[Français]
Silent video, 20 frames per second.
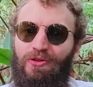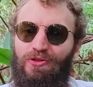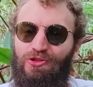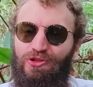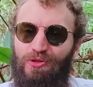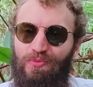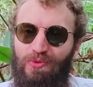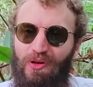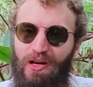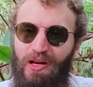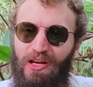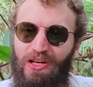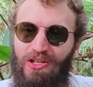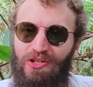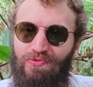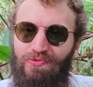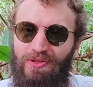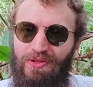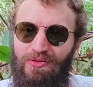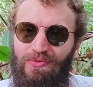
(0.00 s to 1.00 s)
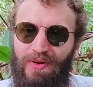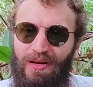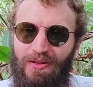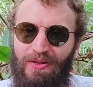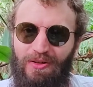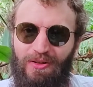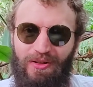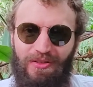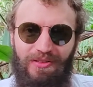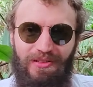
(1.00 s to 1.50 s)
Je me réjouis du
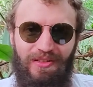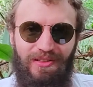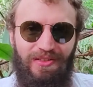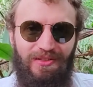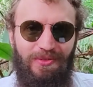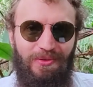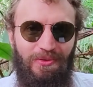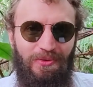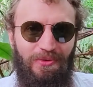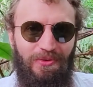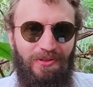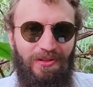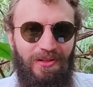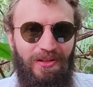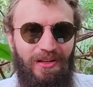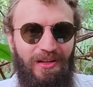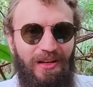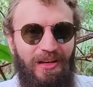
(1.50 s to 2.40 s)
malheur des autres.